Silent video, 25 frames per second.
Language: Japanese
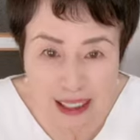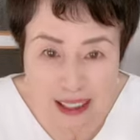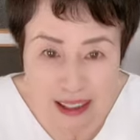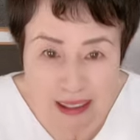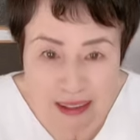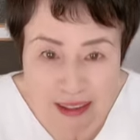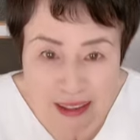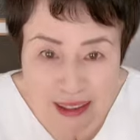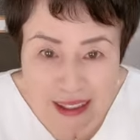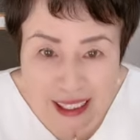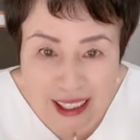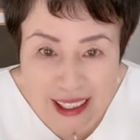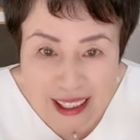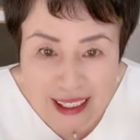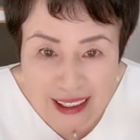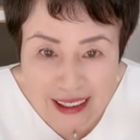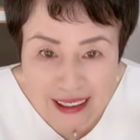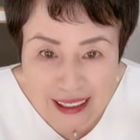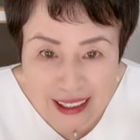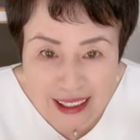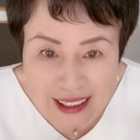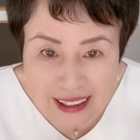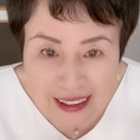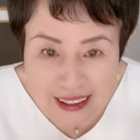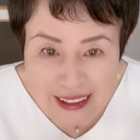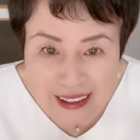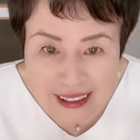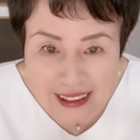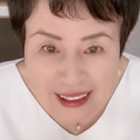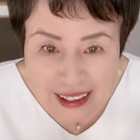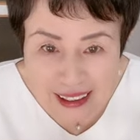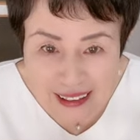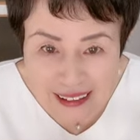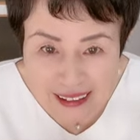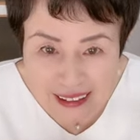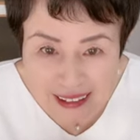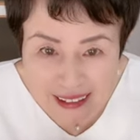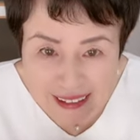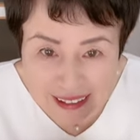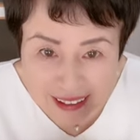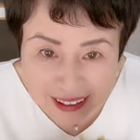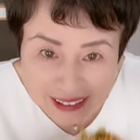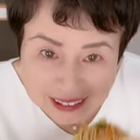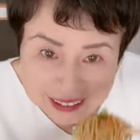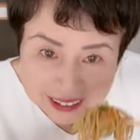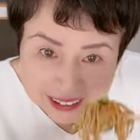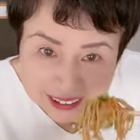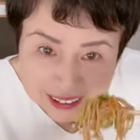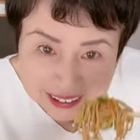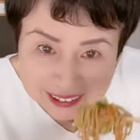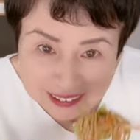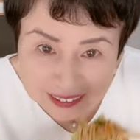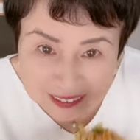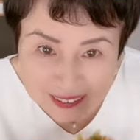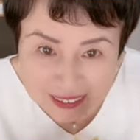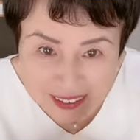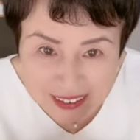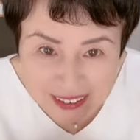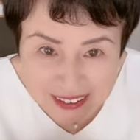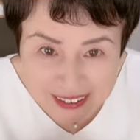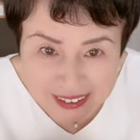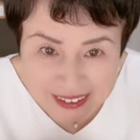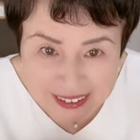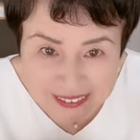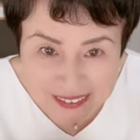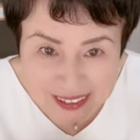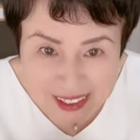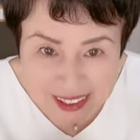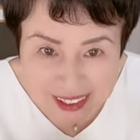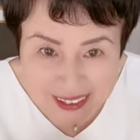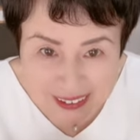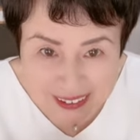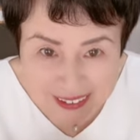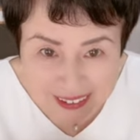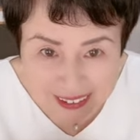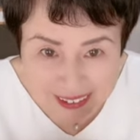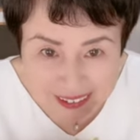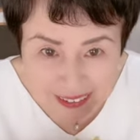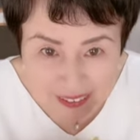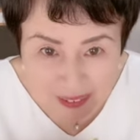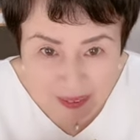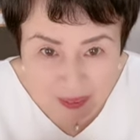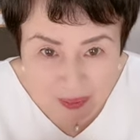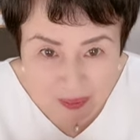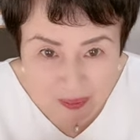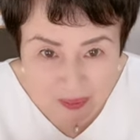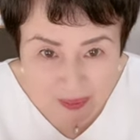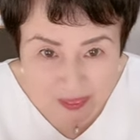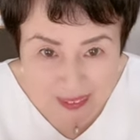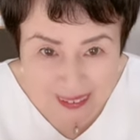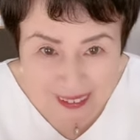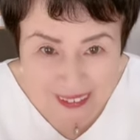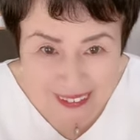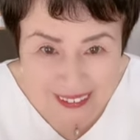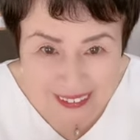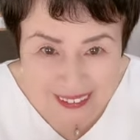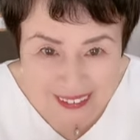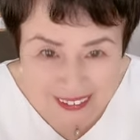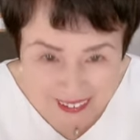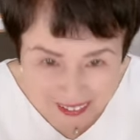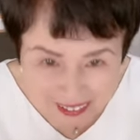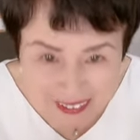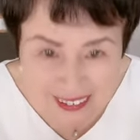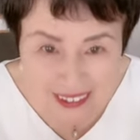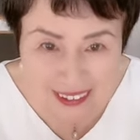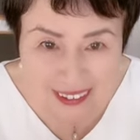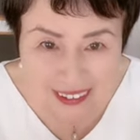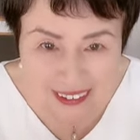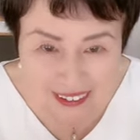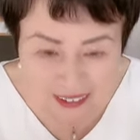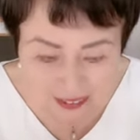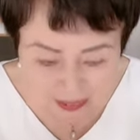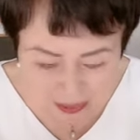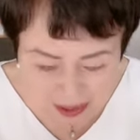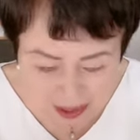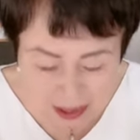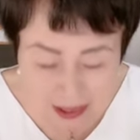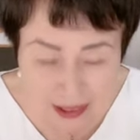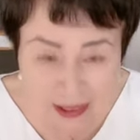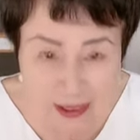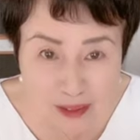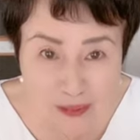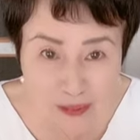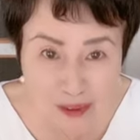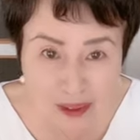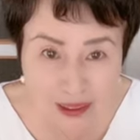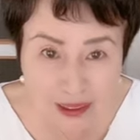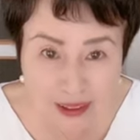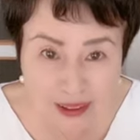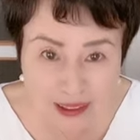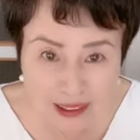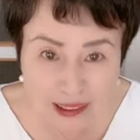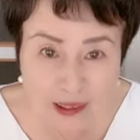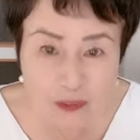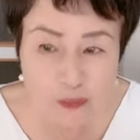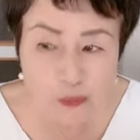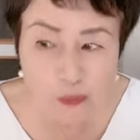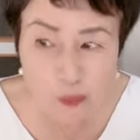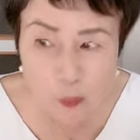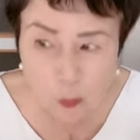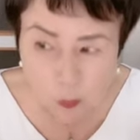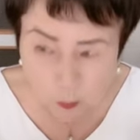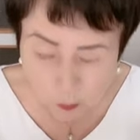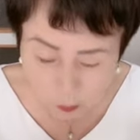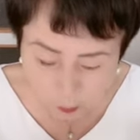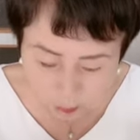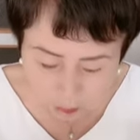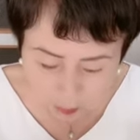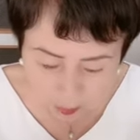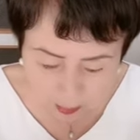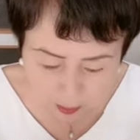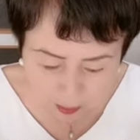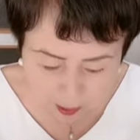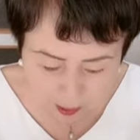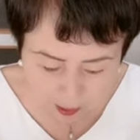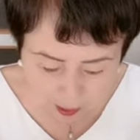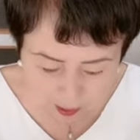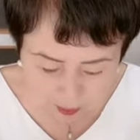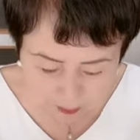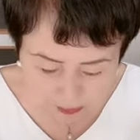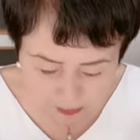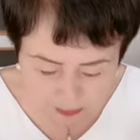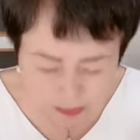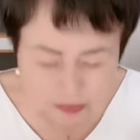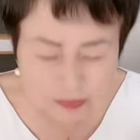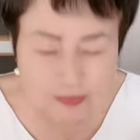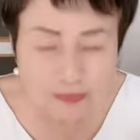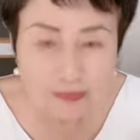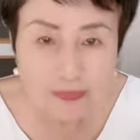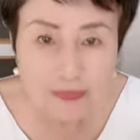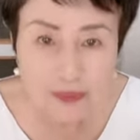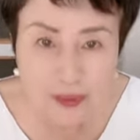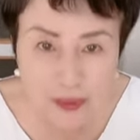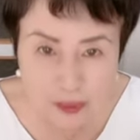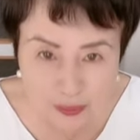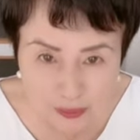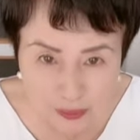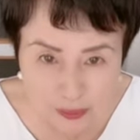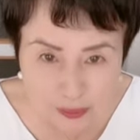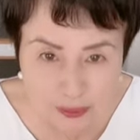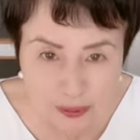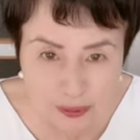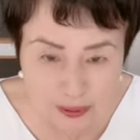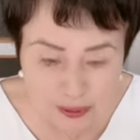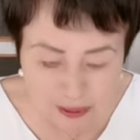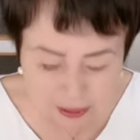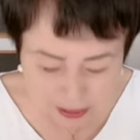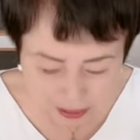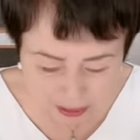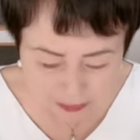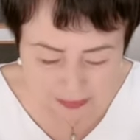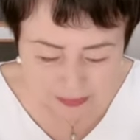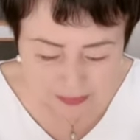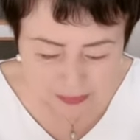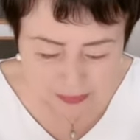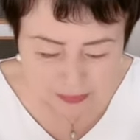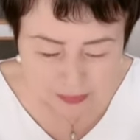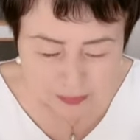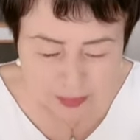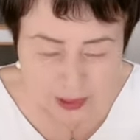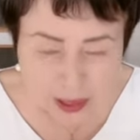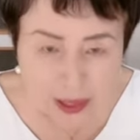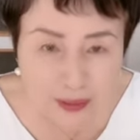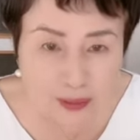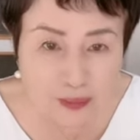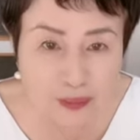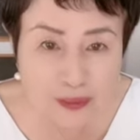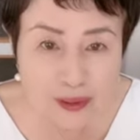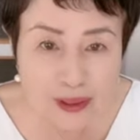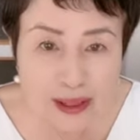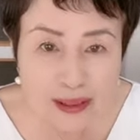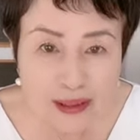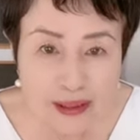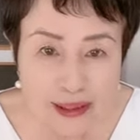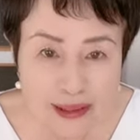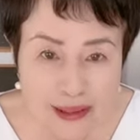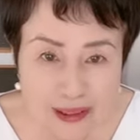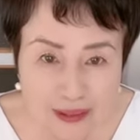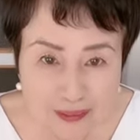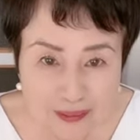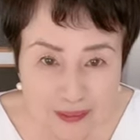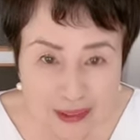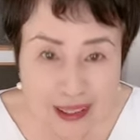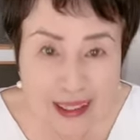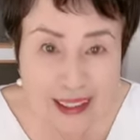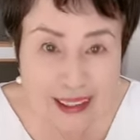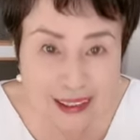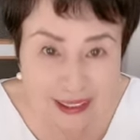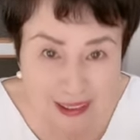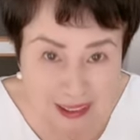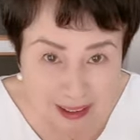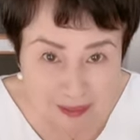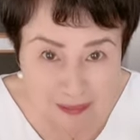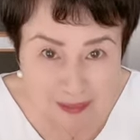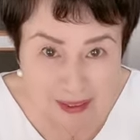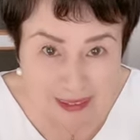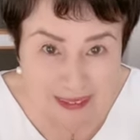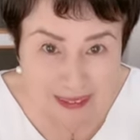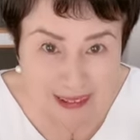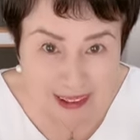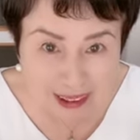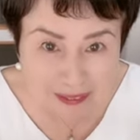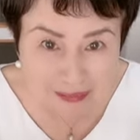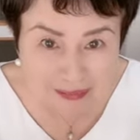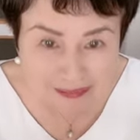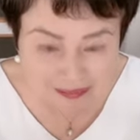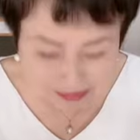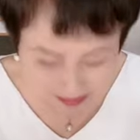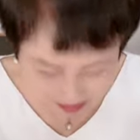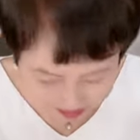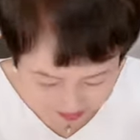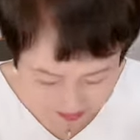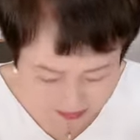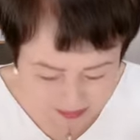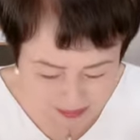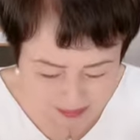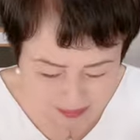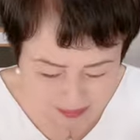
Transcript: エルバさん、元気です。リサちゃん、こんにちは。ありがとう。おかげさまでね、ちょっとずつね、へこんでたけど元気になりました。